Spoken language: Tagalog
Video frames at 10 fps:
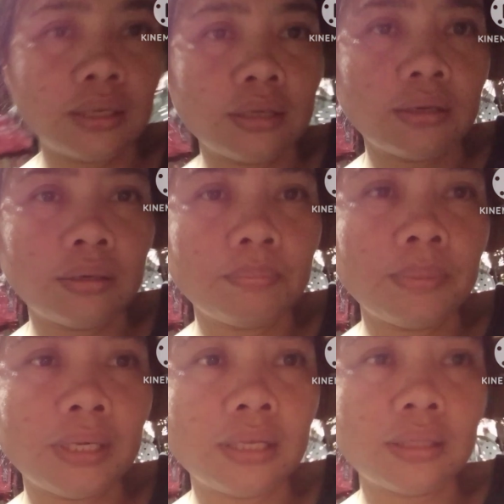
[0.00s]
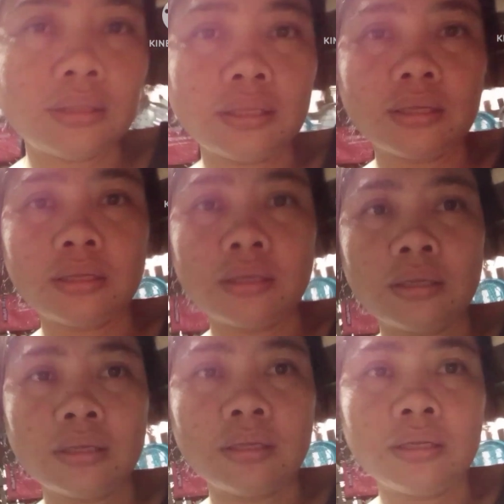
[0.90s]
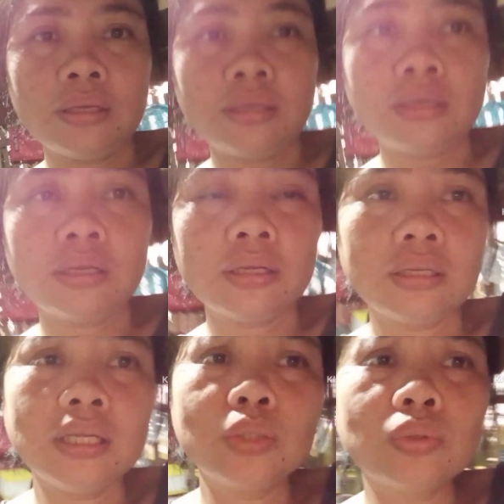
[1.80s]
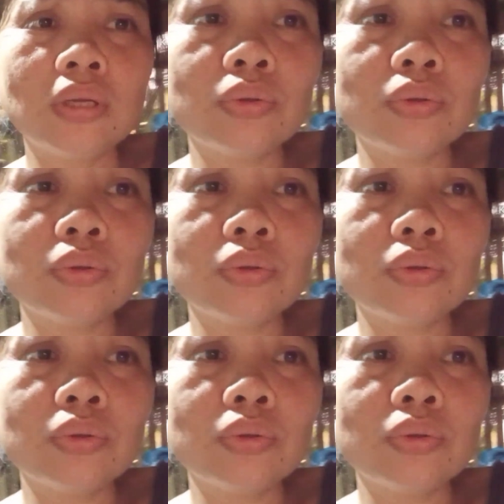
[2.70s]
Ayan, pirit. Dito